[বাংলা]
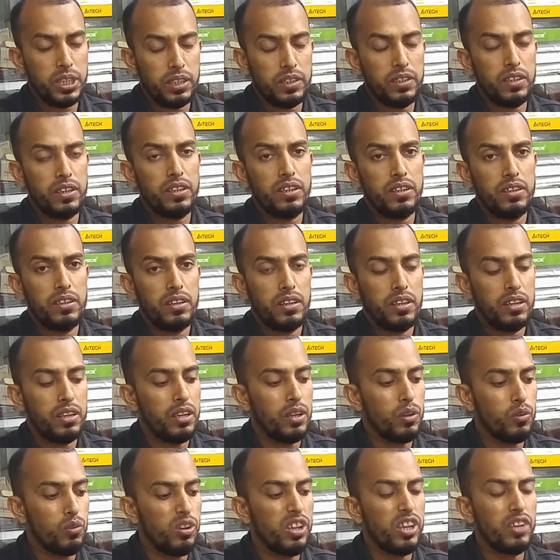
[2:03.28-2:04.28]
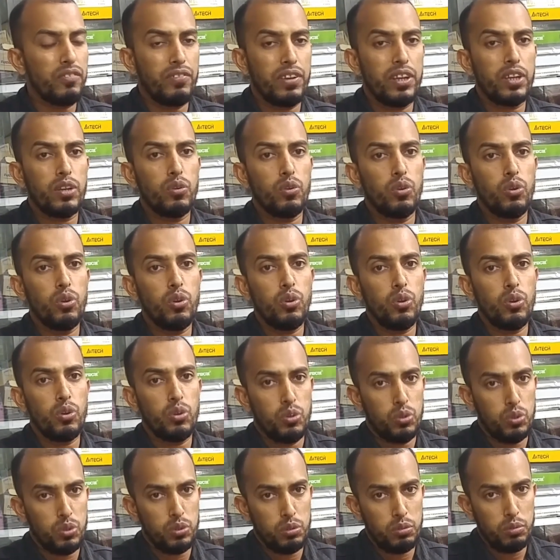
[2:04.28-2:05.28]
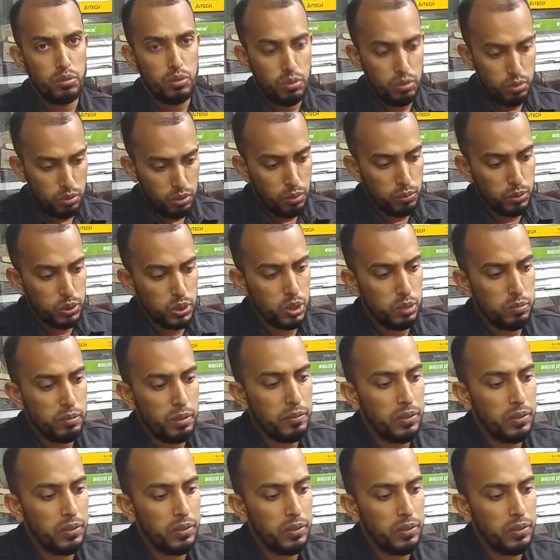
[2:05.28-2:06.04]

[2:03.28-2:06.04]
সাথে এই কুলিং ফ্যানগুলো অবশ্যই